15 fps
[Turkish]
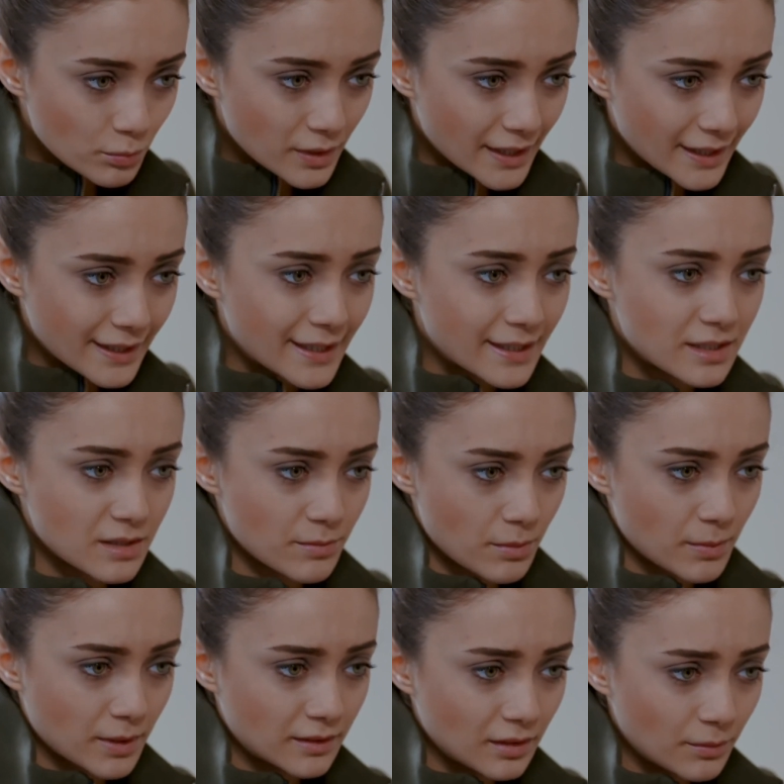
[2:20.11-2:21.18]
Geri geleceğim
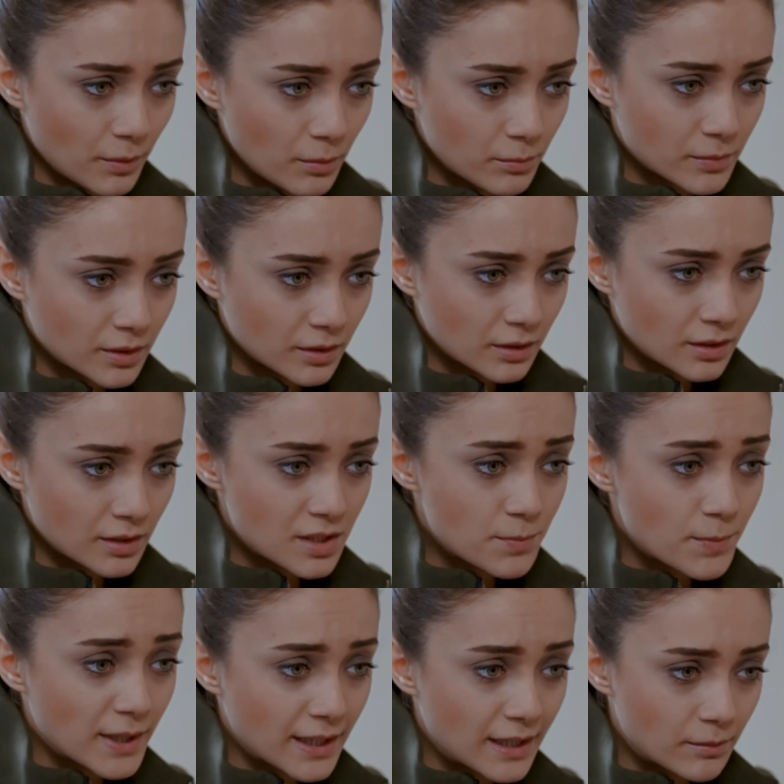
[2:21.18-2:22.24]
hemen tamam mı?
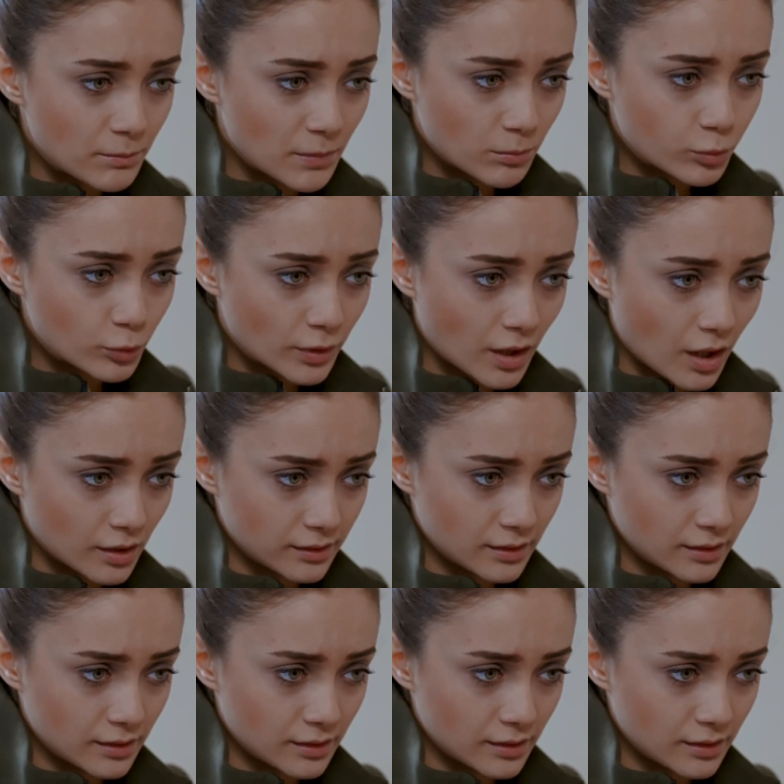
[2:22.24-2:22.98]
Hiçbir yere gitme, burada kal.